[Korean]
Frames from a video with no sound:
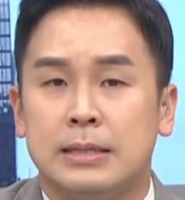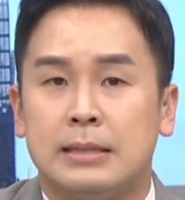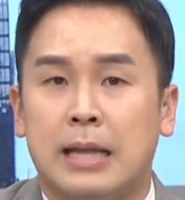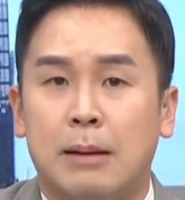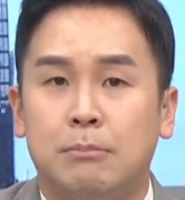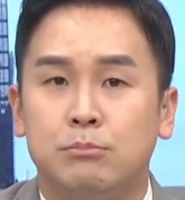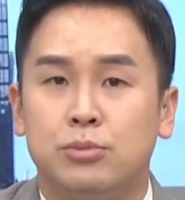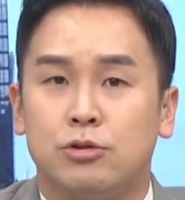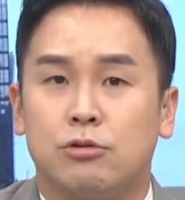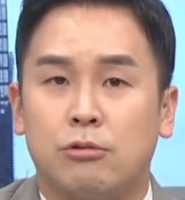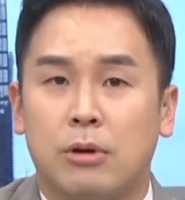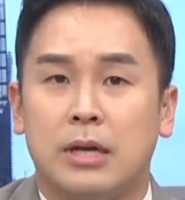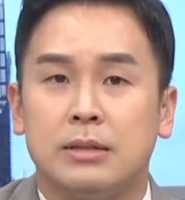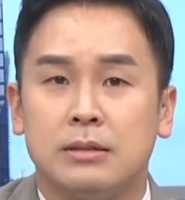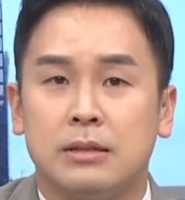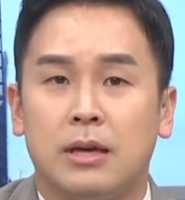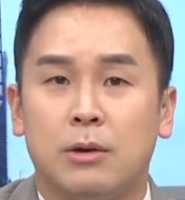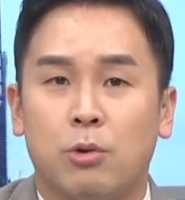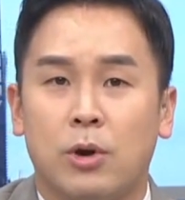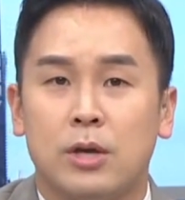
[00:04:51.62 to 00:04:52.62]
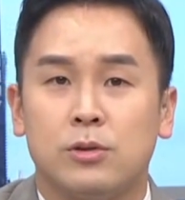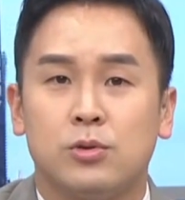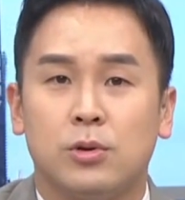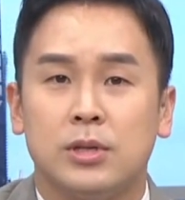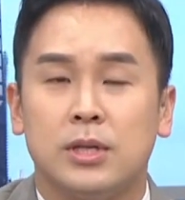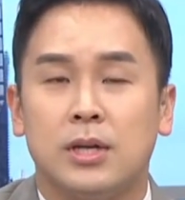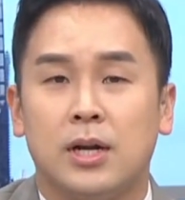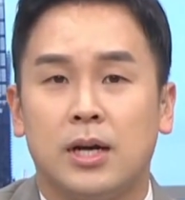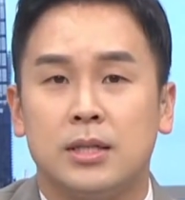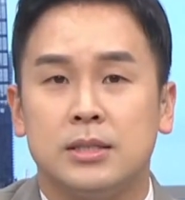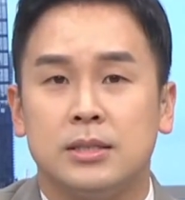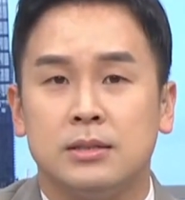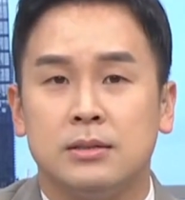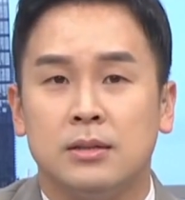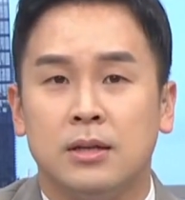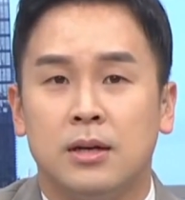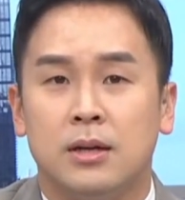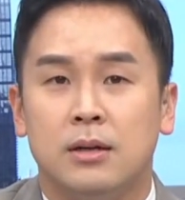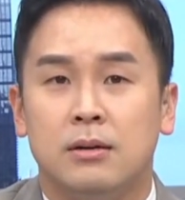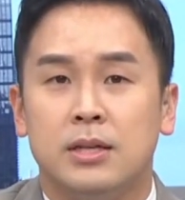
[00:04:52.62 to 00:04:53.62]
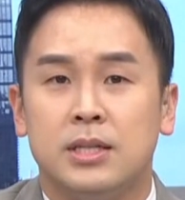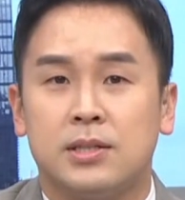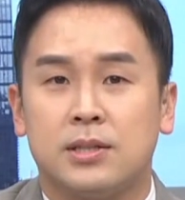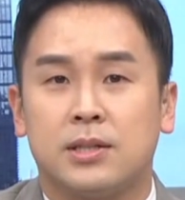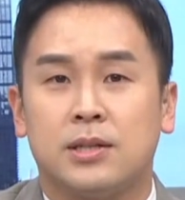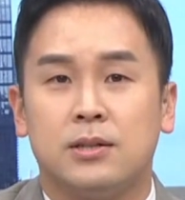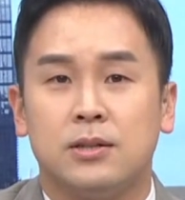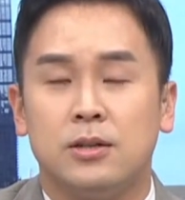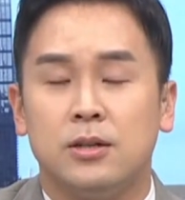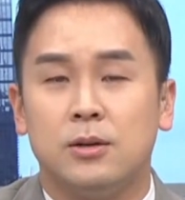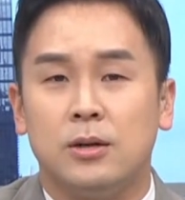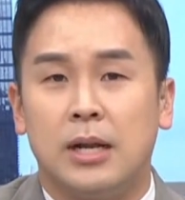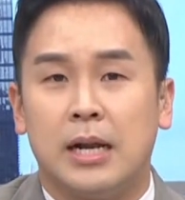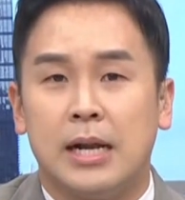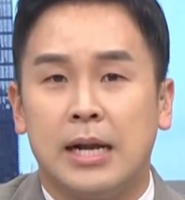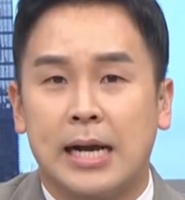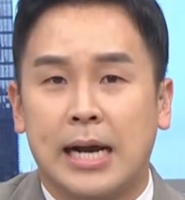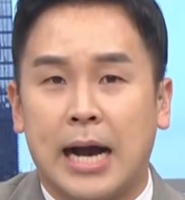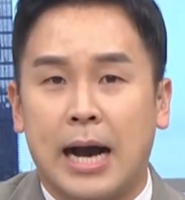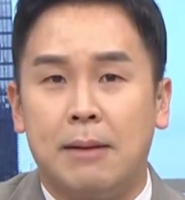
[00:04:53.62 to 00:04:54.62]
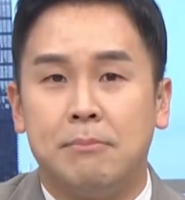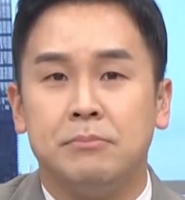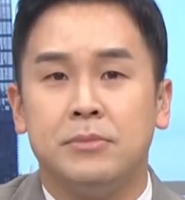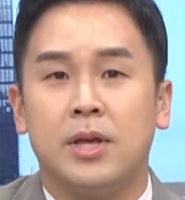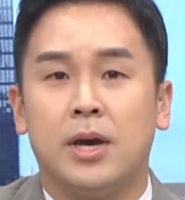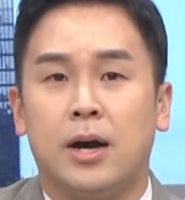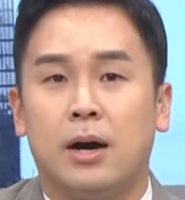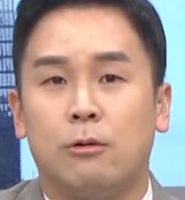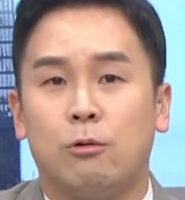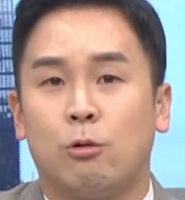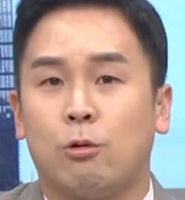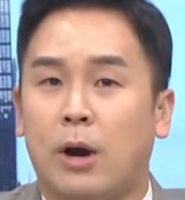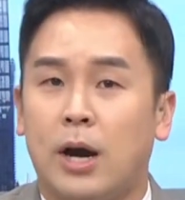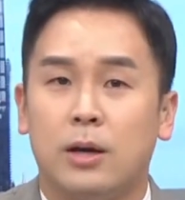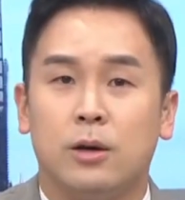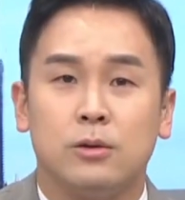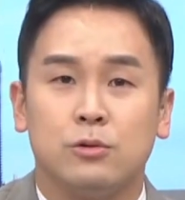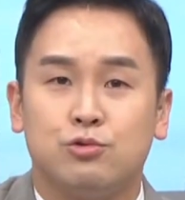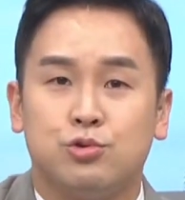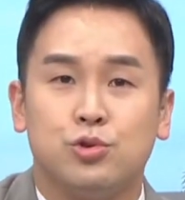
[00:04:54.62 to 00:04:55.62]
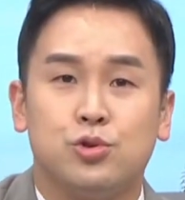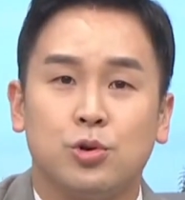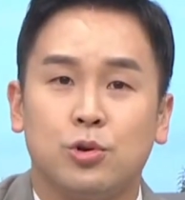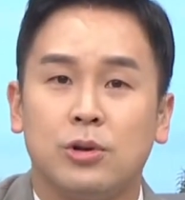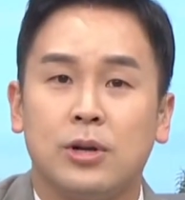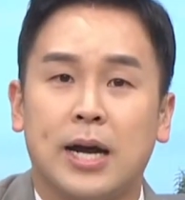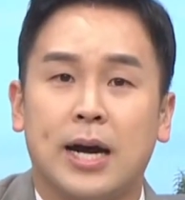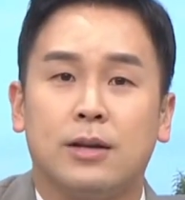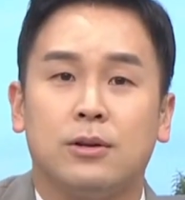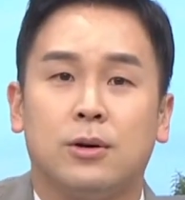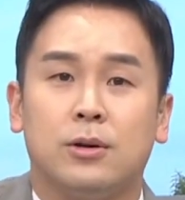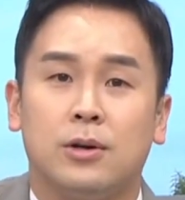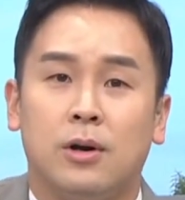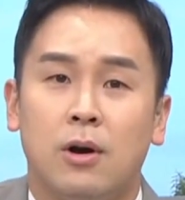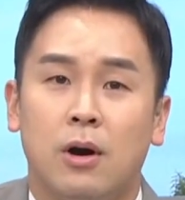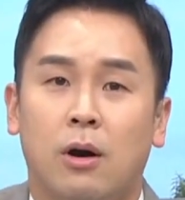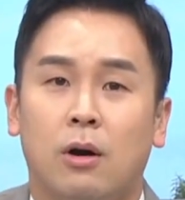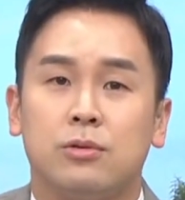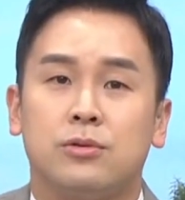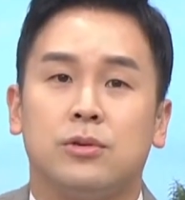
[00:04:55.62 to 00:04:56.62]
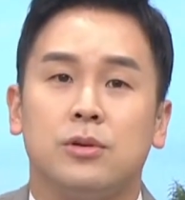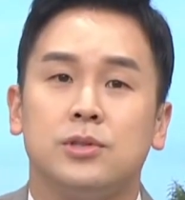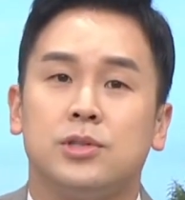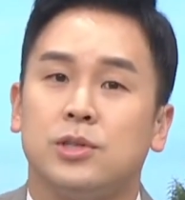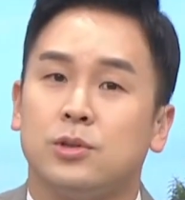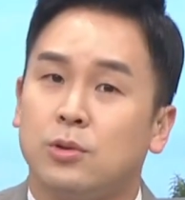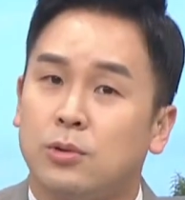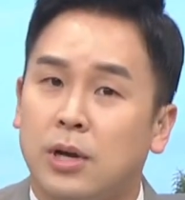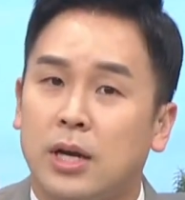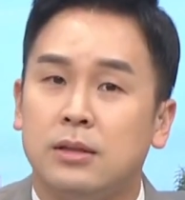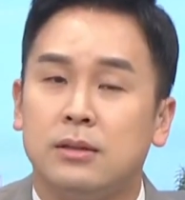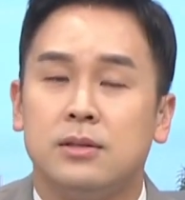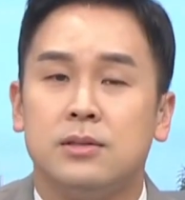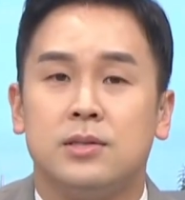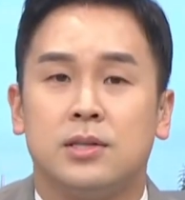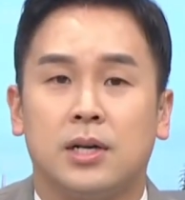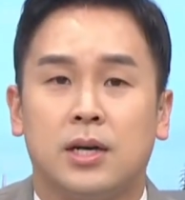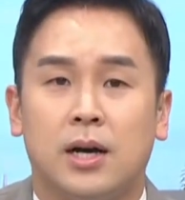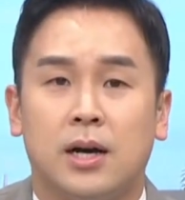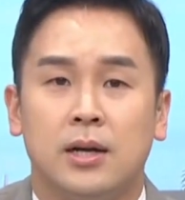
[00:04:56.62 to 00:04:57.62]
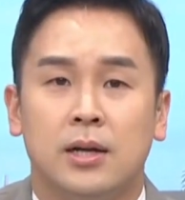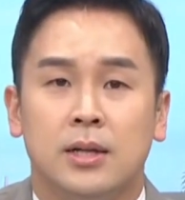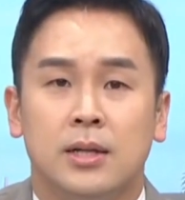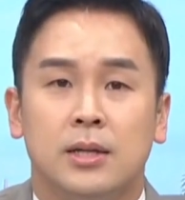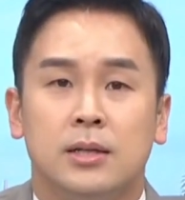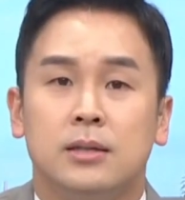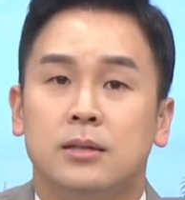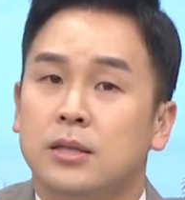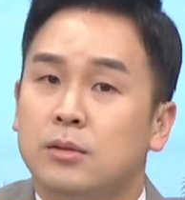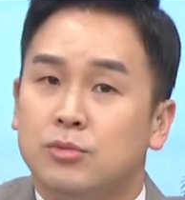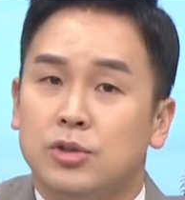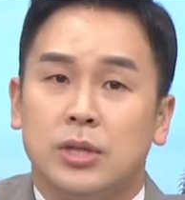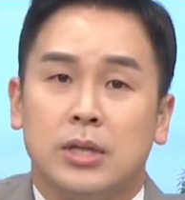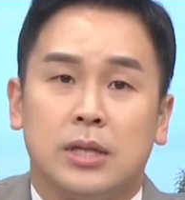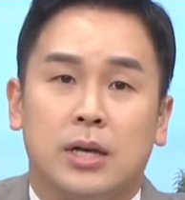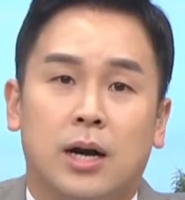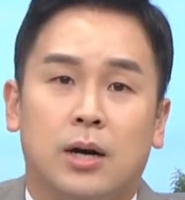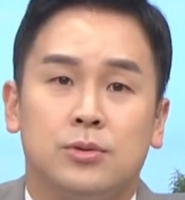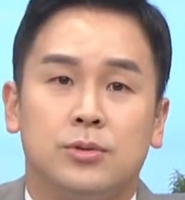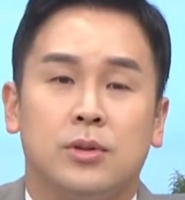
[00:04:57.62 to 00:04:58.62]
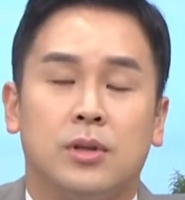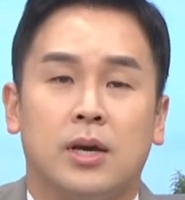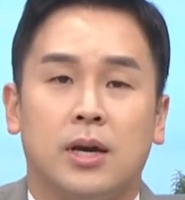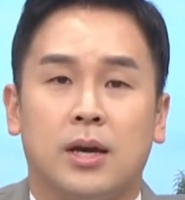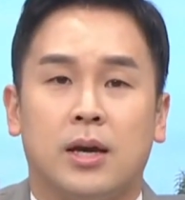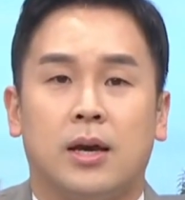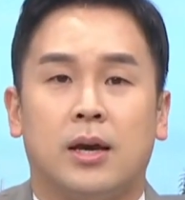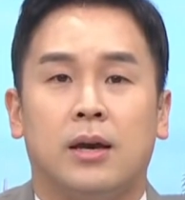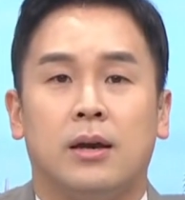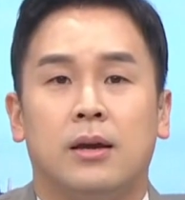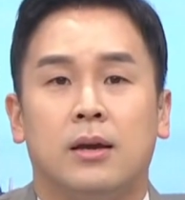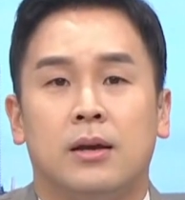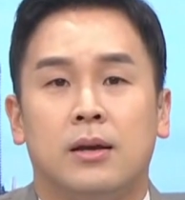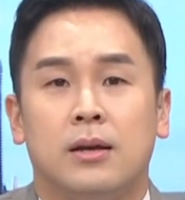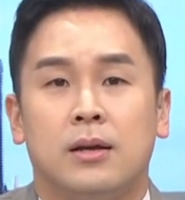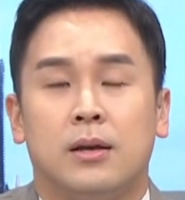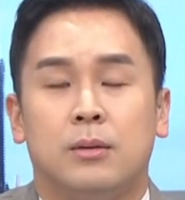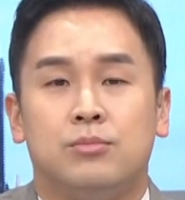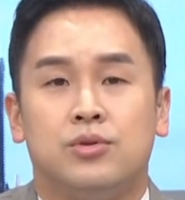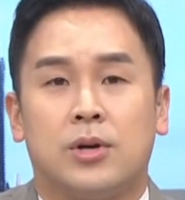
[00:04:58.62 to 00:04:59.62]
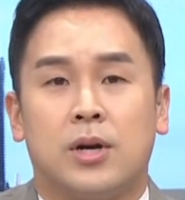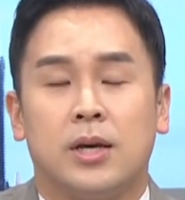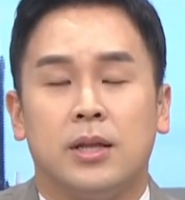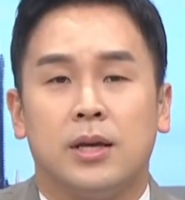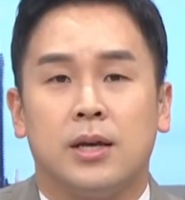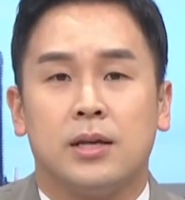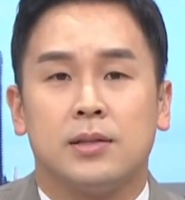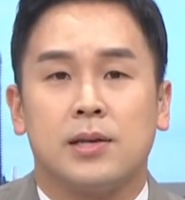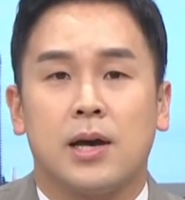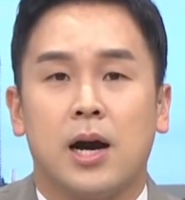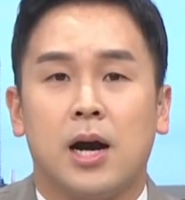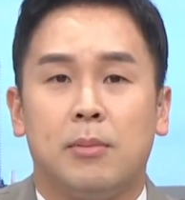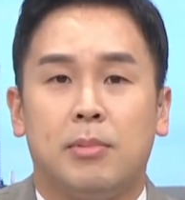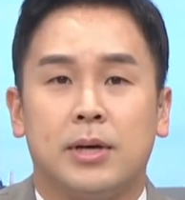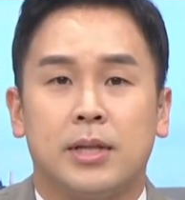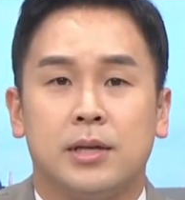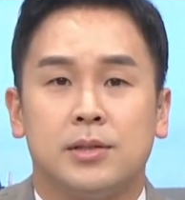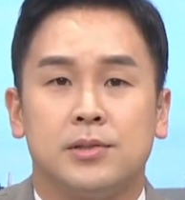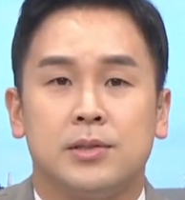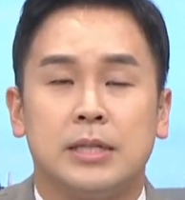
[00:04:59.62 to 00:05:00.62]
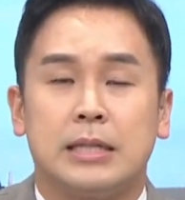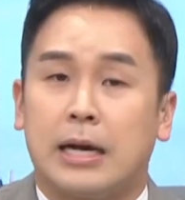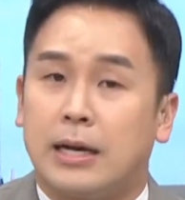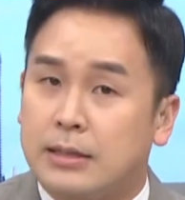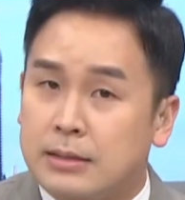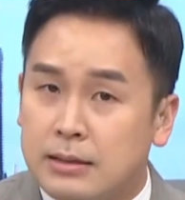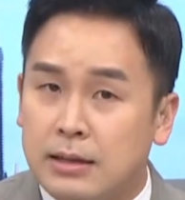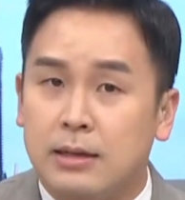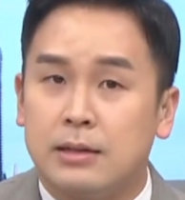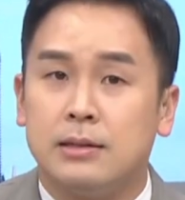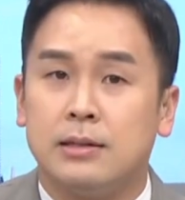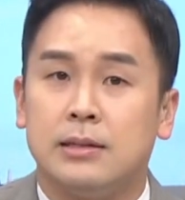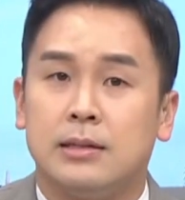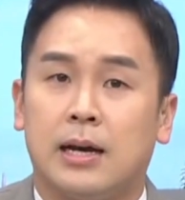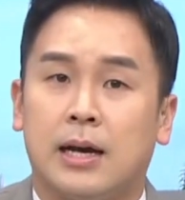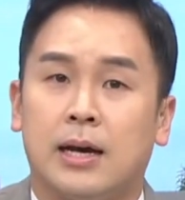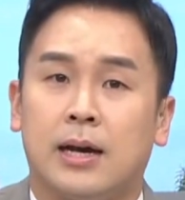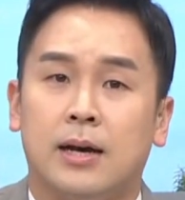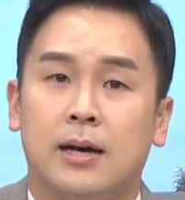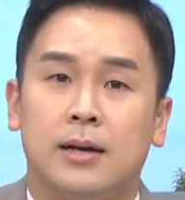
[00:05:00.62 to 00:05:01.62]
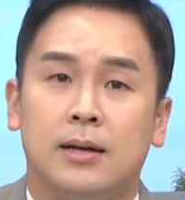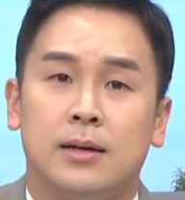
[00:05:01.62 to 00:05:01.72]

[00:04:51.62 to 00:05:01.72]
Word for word: 남북관계 훼손이라는 리스크를 감내하고 과연 구조를 하려 어떤 시도를 했는지가 의문인 가운데 북한에게 사과받았으니 다 끝난 일이다.